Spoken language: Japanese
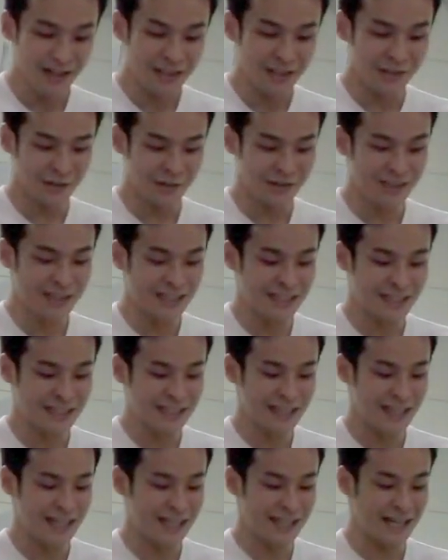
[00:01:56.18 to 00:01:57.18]
組織化
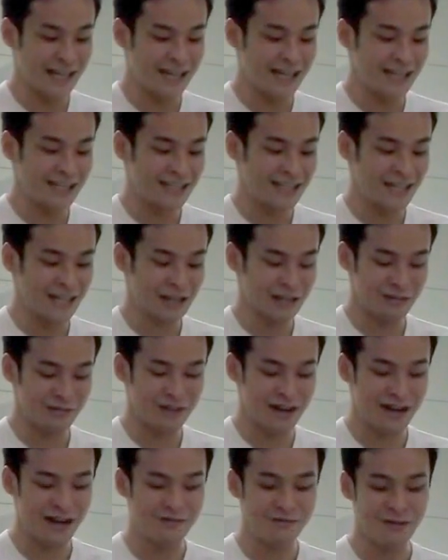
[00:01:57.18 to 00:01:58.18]
されたギャング
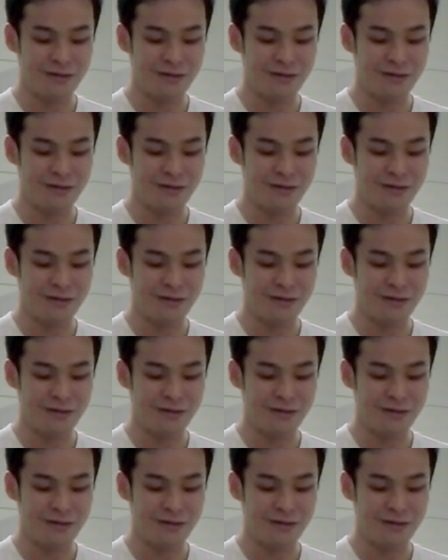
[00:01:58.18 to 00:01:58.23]
は